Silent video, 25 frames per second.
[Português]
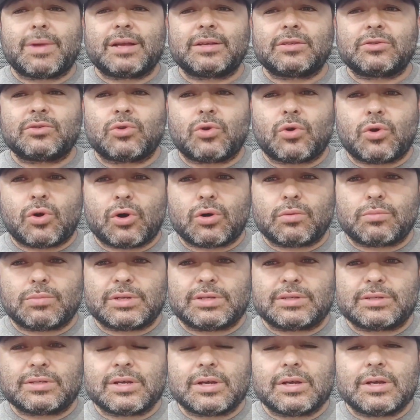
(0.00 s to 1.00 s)
mais
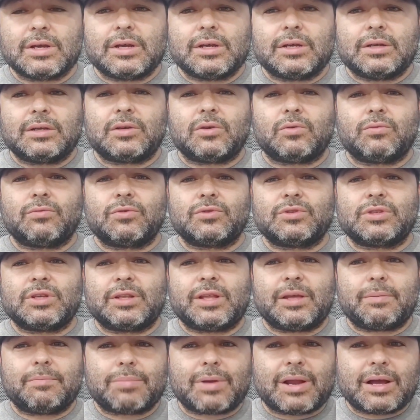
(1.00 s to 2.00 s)
nobres. Então você
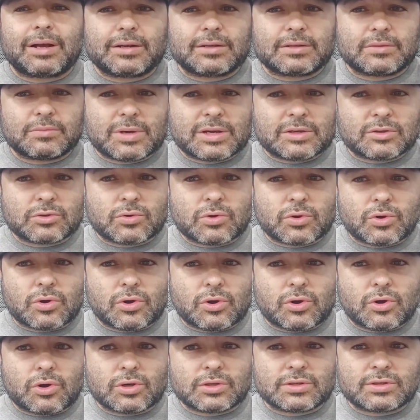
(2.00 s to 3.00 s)
tem placas mais
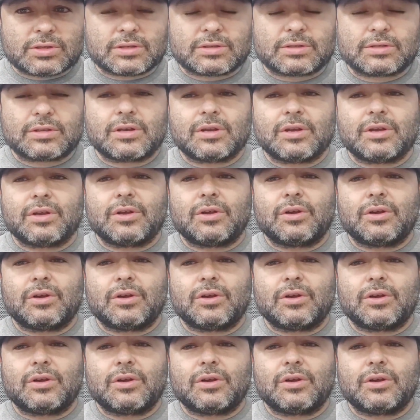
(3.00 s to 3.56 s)
grossas,